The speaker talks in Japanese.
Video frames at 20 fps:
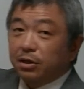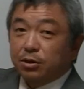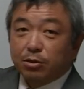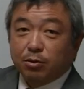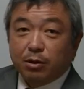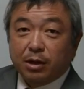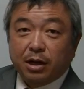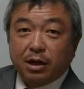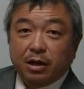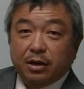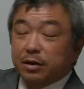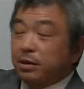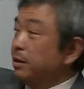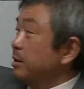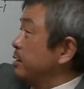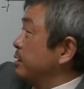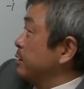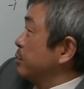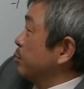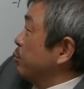いのは
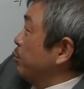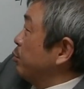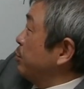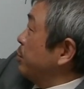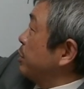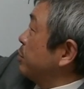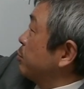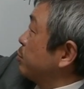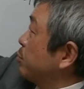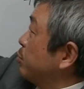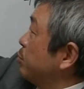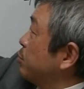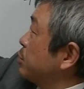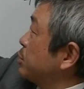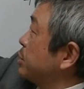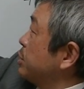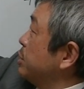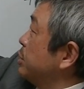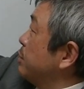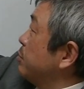オイラの公
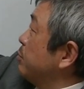式